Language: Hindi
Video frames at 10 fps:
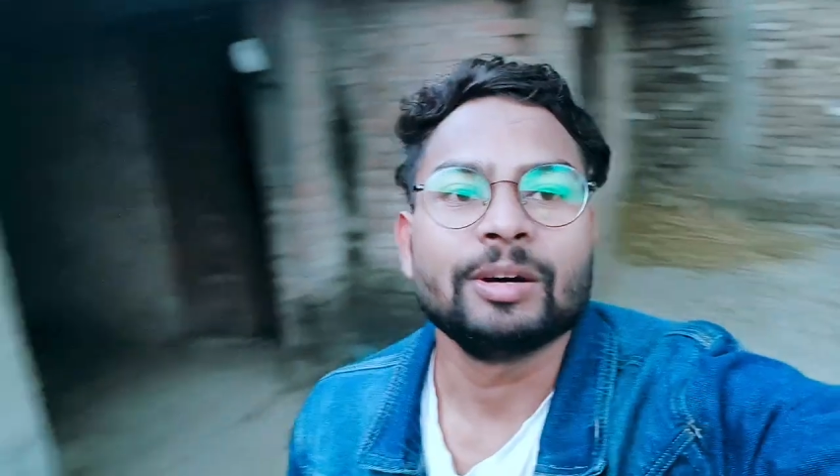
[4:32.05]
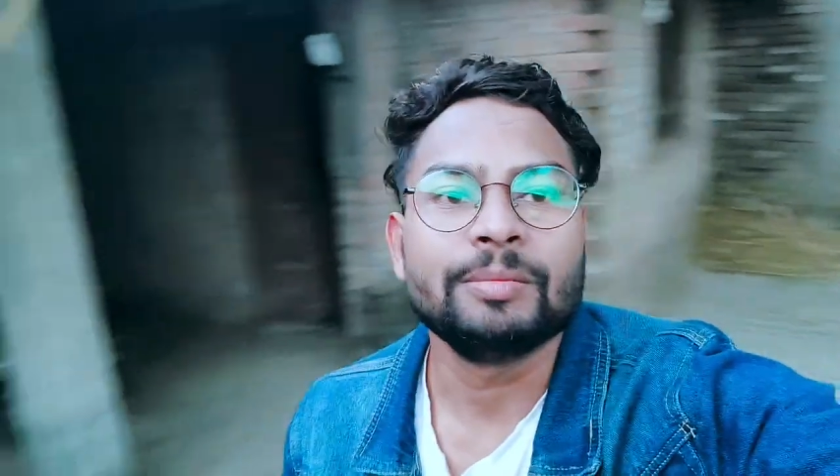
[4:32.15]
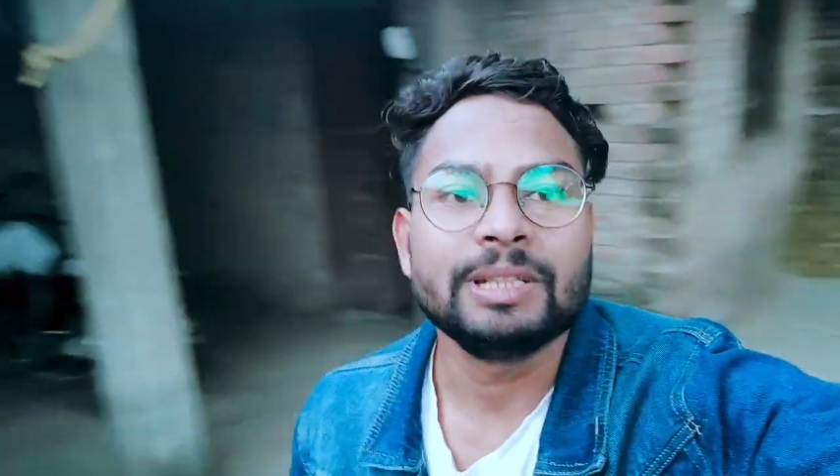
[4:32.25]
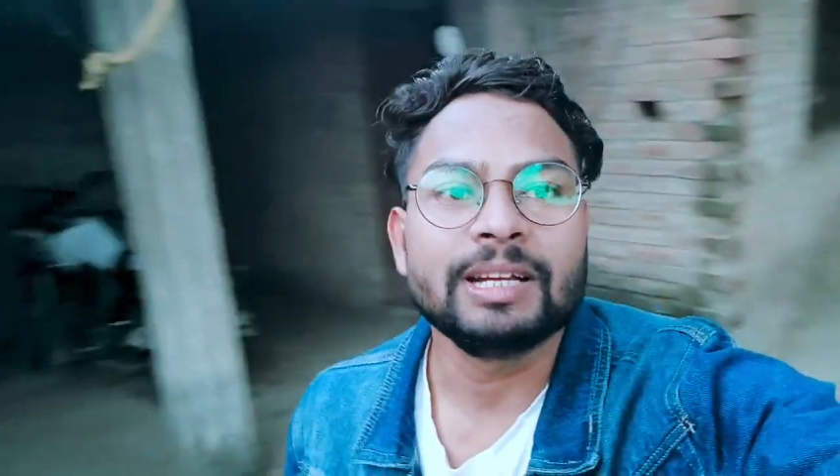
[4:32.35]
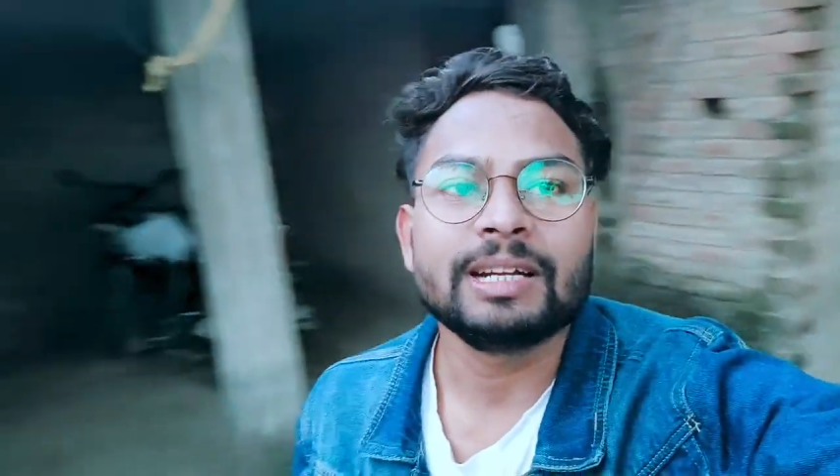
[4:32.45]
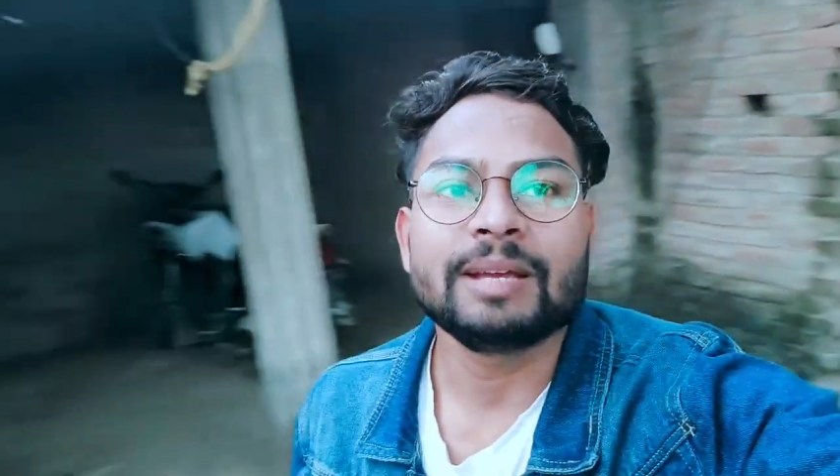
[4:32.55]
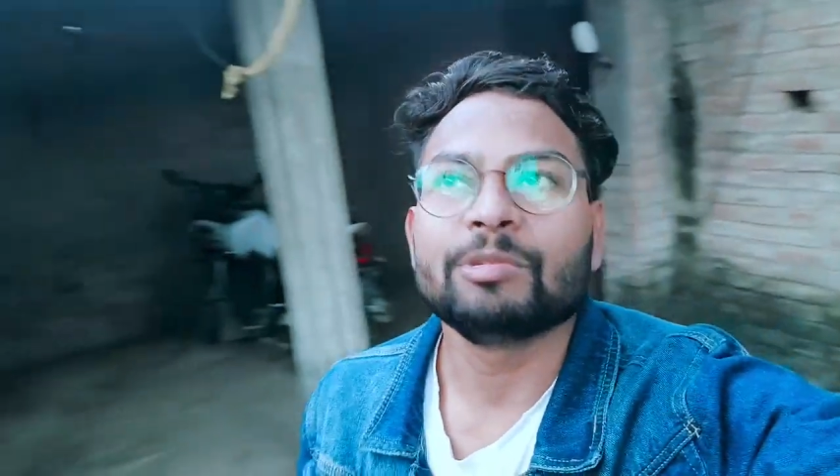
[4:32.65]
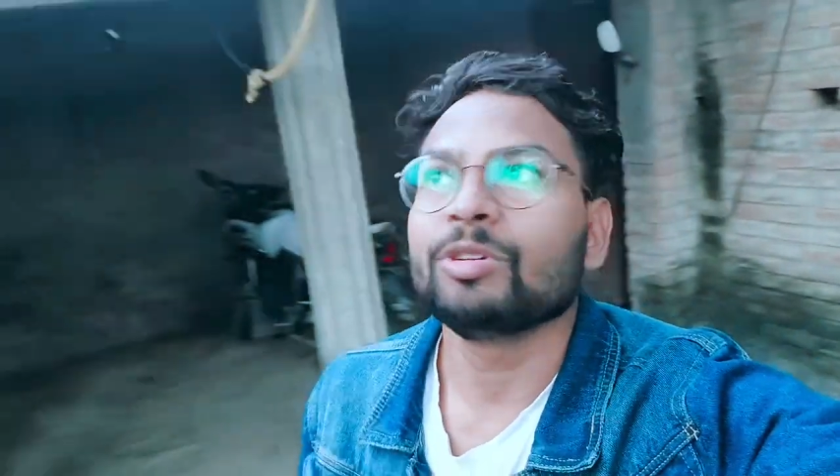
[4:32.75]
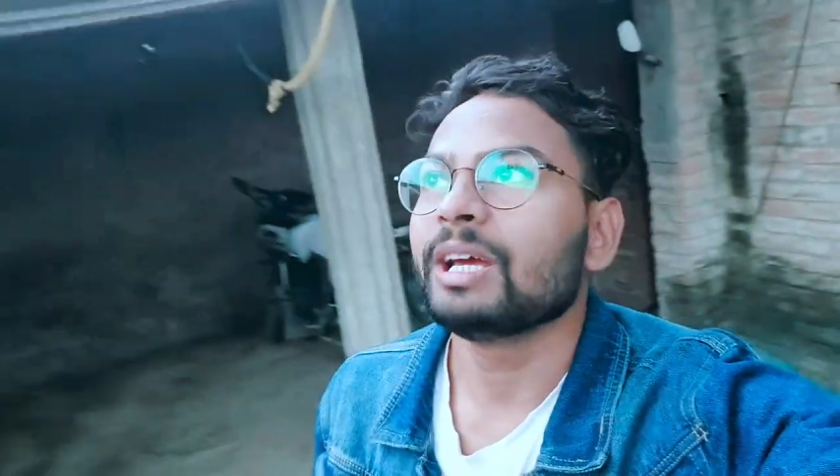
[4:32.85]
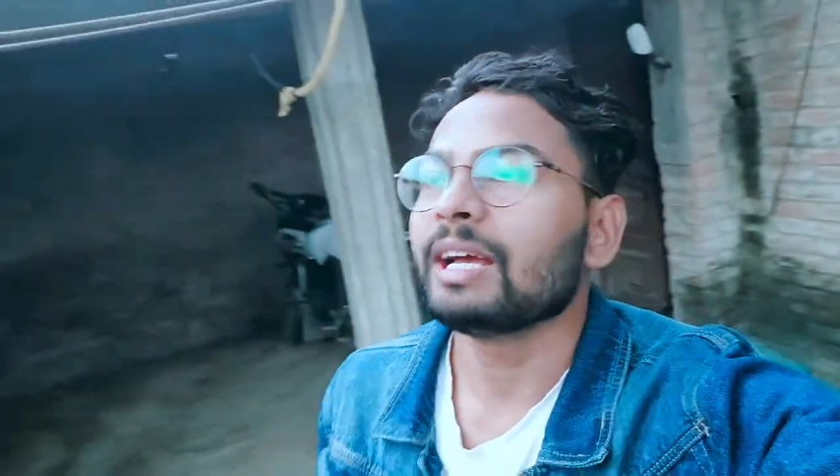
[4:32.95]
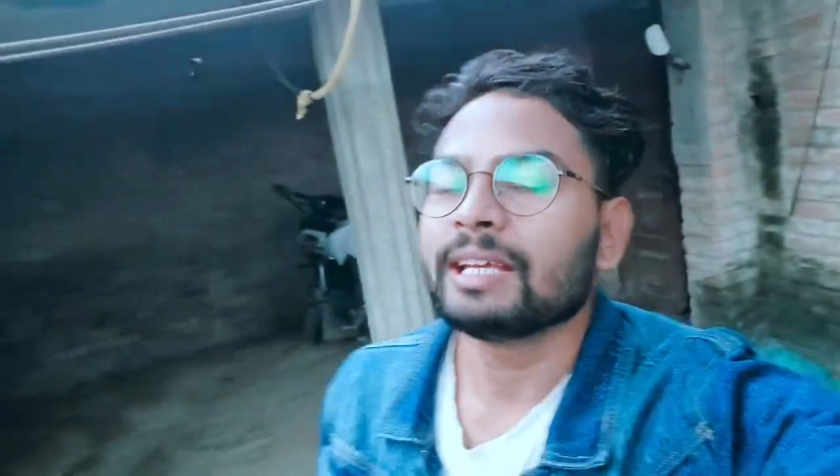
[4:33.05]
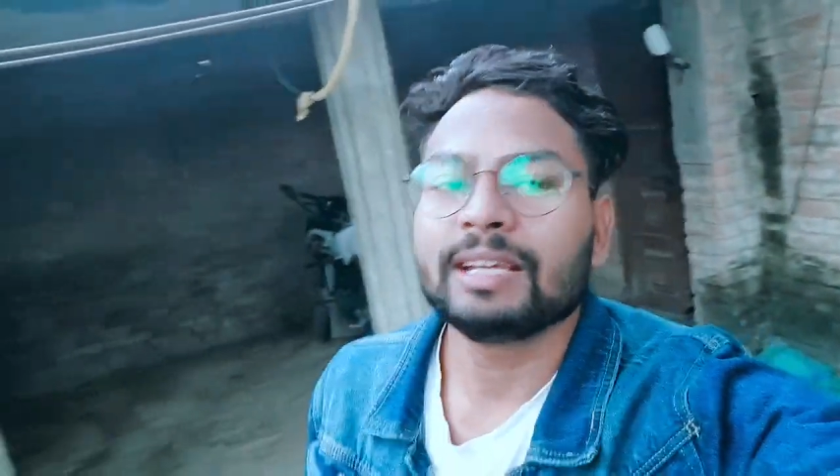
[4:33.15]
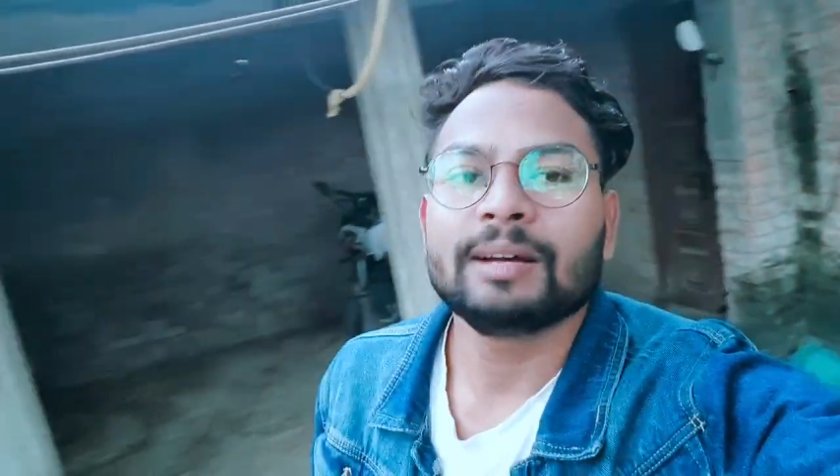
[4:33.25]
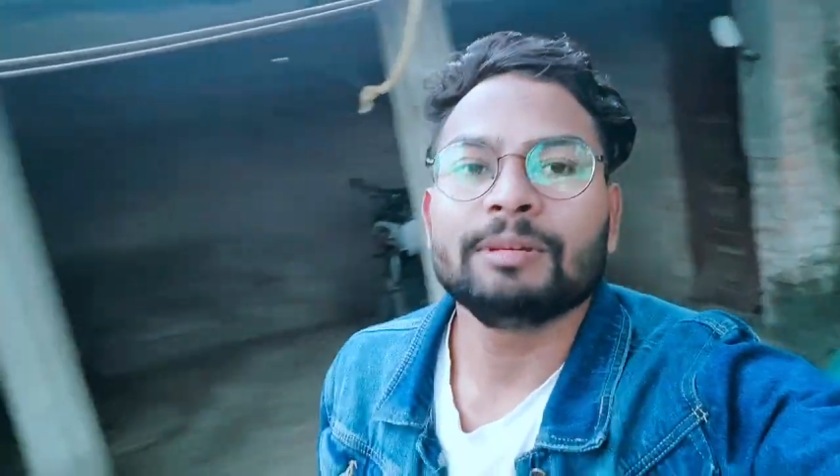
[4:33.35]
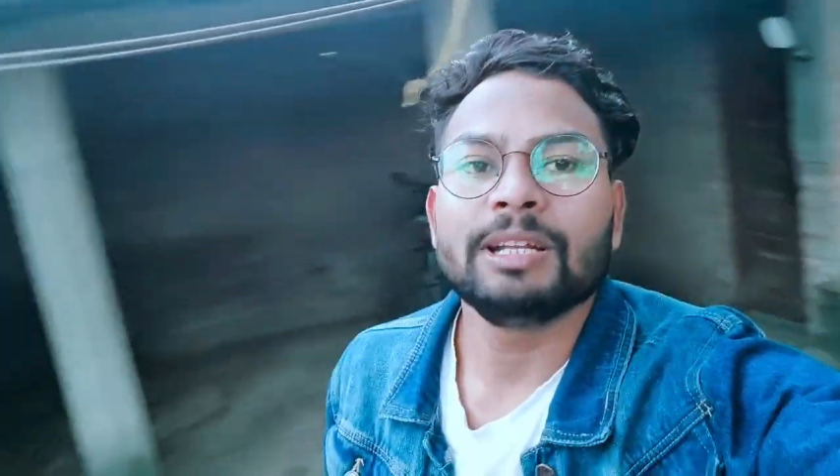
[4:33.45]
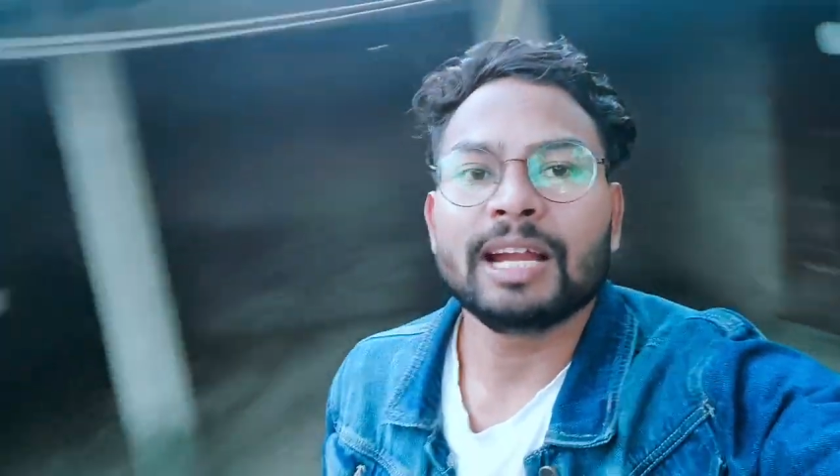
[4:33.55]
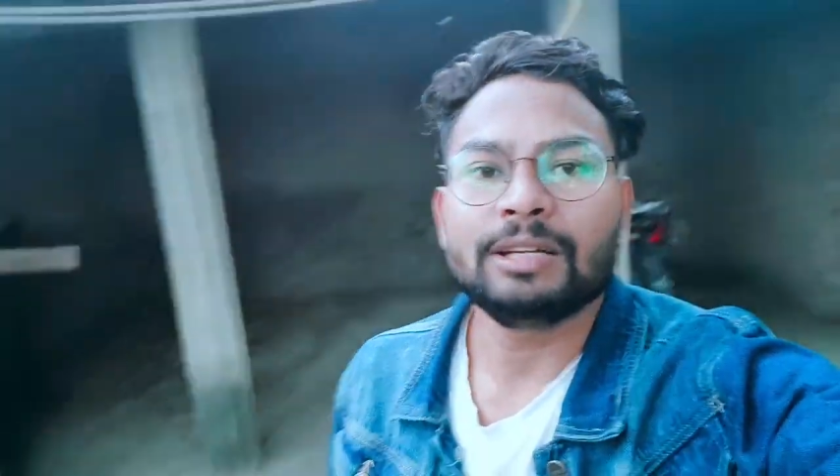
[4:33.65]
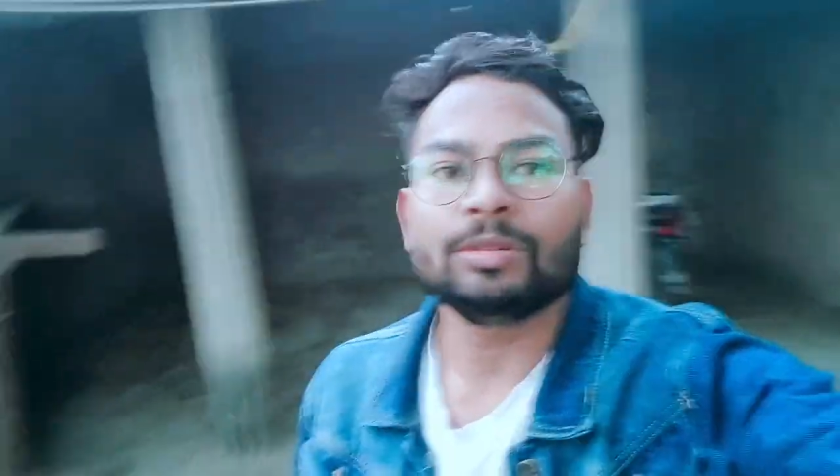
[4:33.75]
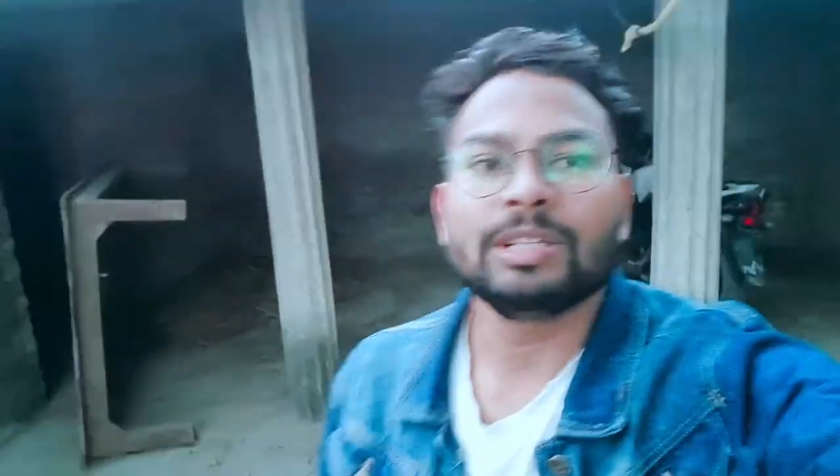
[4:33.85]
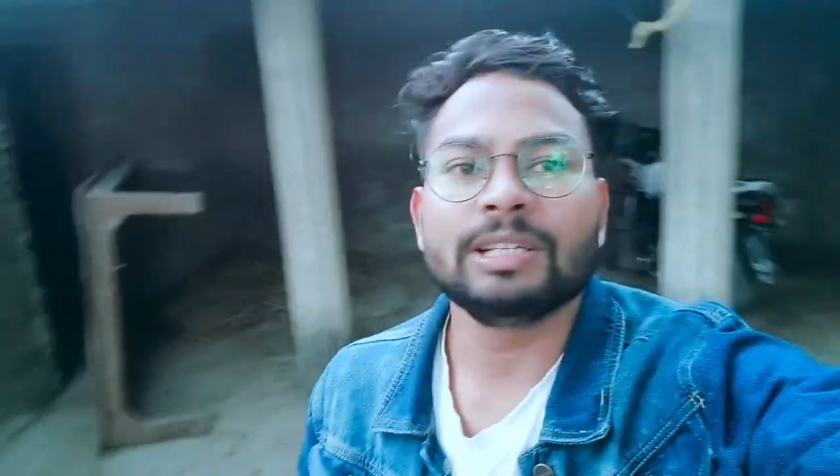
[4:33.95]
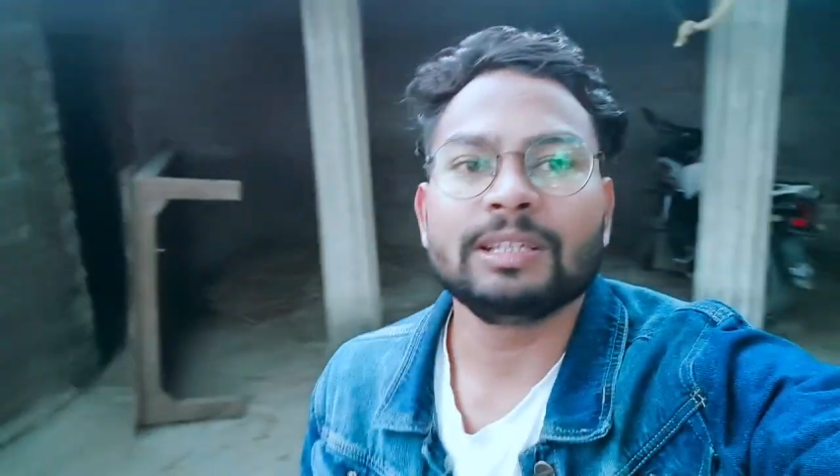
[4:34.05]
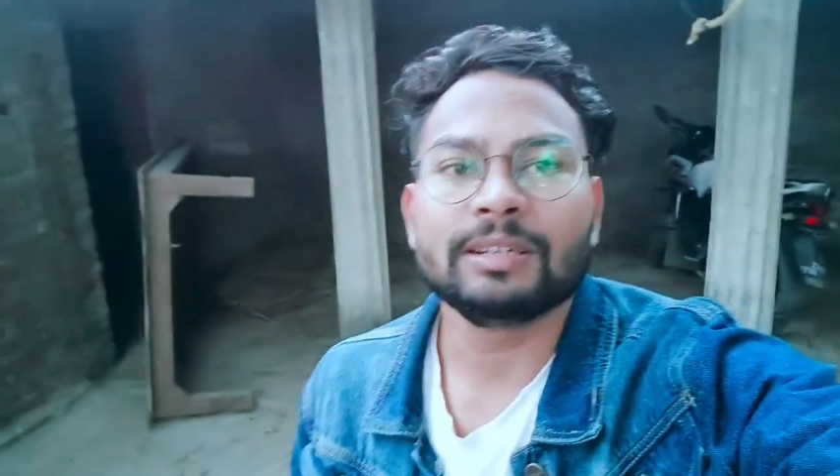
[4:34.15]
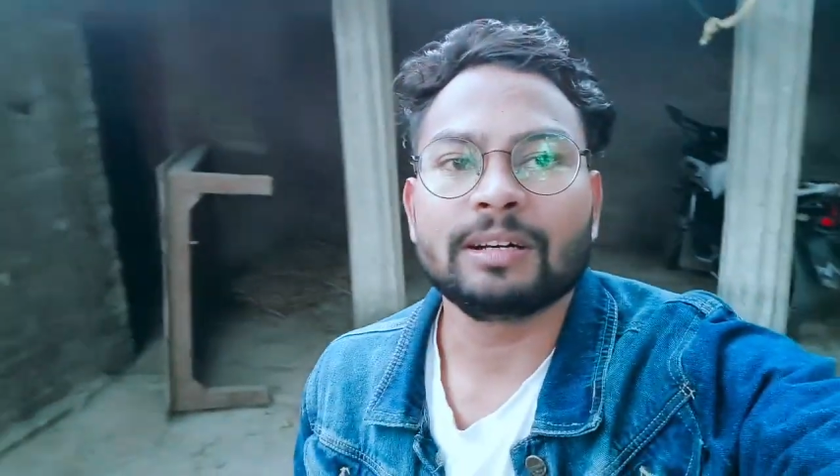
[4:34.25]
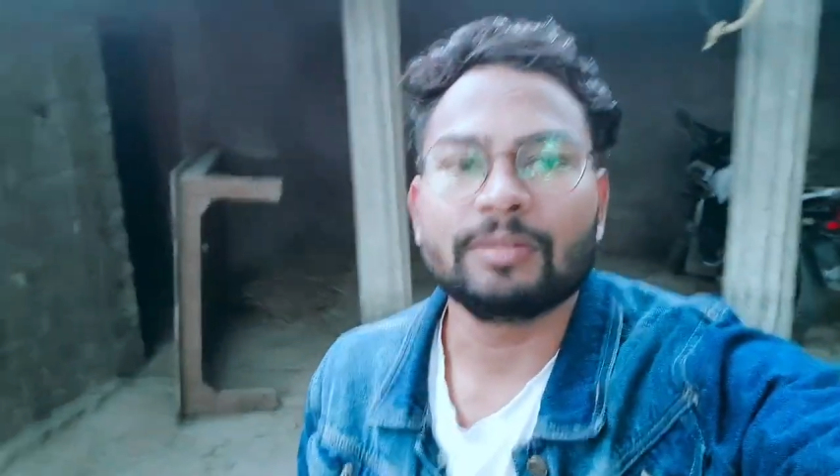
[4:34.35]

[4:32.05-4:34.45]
तो अब इतना टाइम हो गया कि अभी लाइट थोड़ी